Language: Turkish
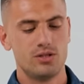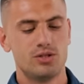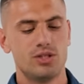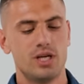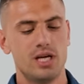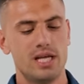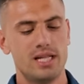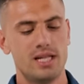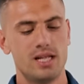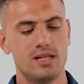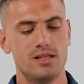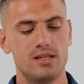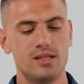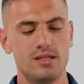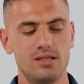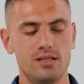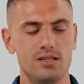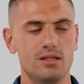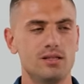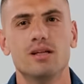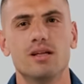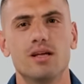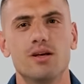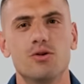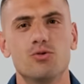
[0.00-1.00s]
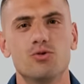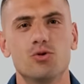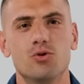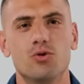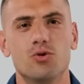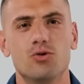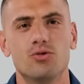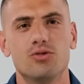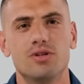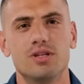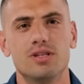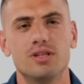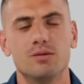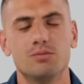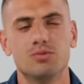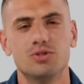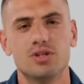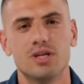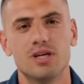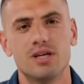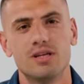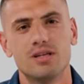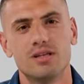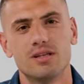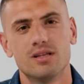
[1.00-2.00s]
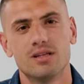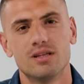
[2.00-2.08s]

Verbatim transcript: şey nedir? En çok özlediğim şey